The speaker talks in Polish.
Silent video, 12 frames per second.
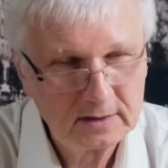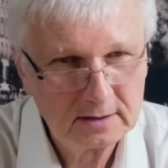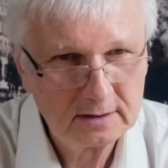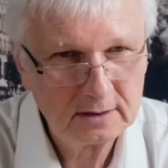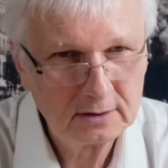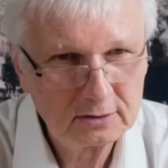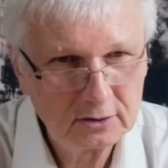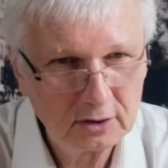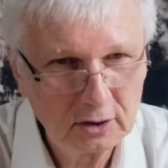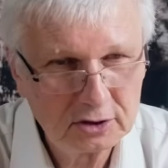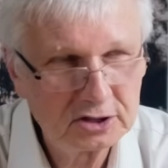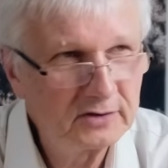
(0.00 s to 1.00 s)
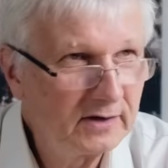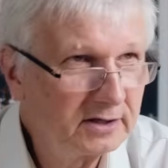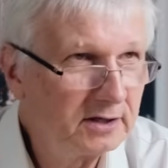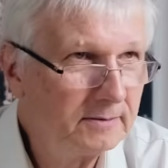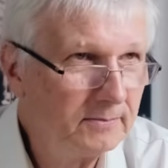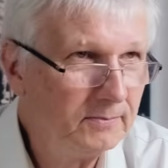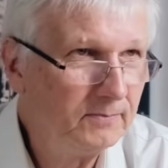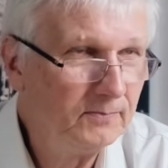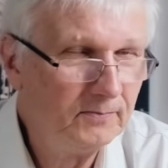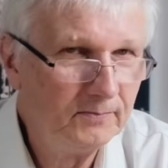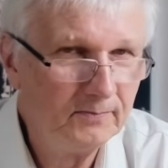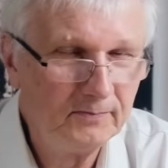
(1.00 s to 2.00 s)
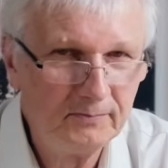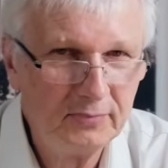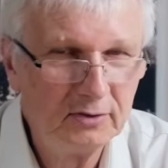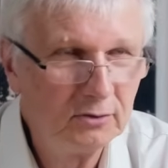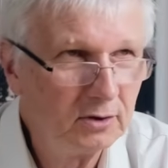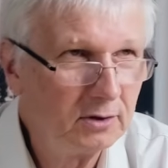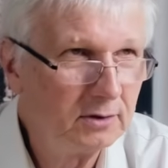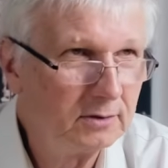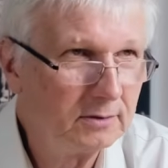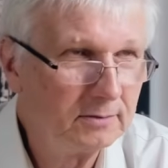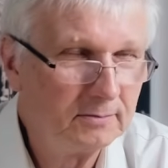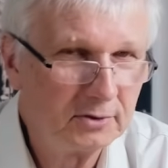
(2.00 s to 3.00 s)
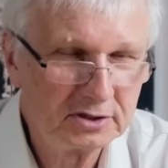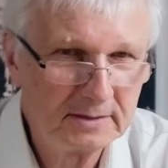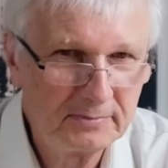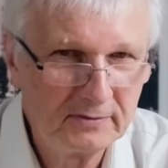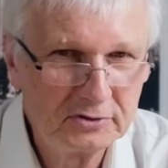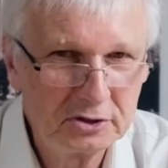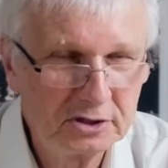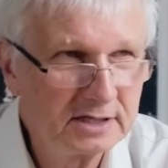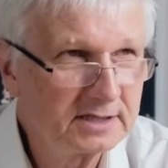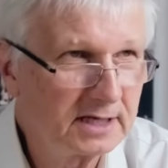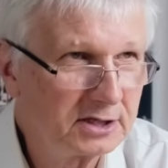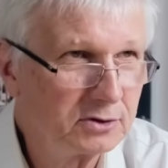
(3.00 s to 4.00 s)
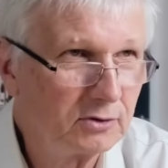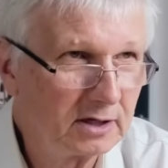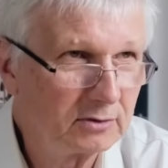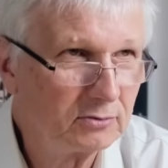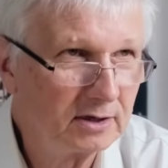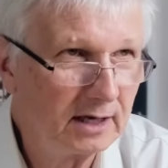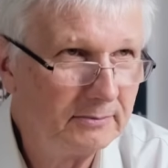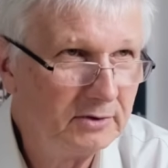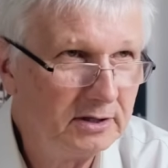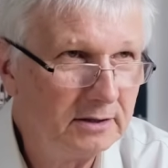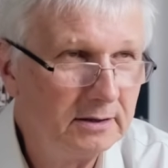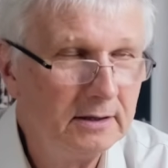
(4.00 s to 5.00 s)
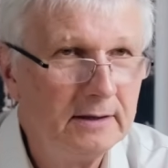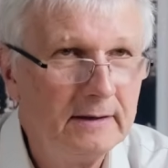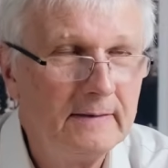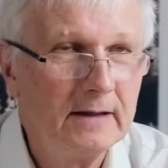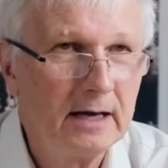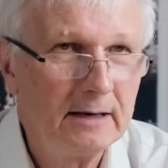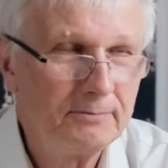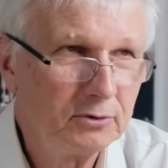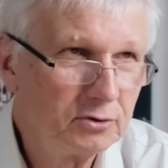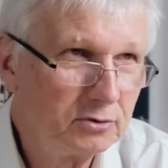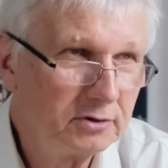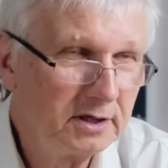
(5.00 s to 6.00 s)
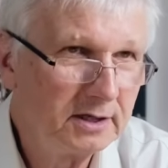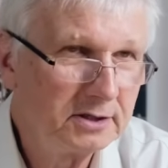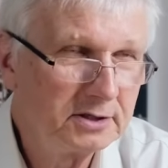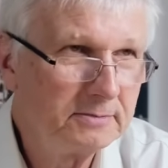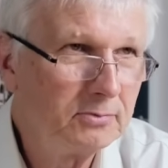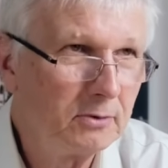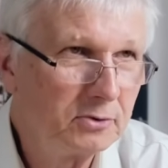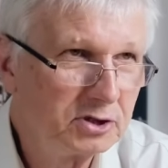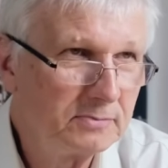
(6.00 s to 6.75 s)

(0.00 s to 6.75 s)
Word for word: no, to ogrzewanie było, można powiedzieć, nie straszyło rachunkami, a po drugie, żeby było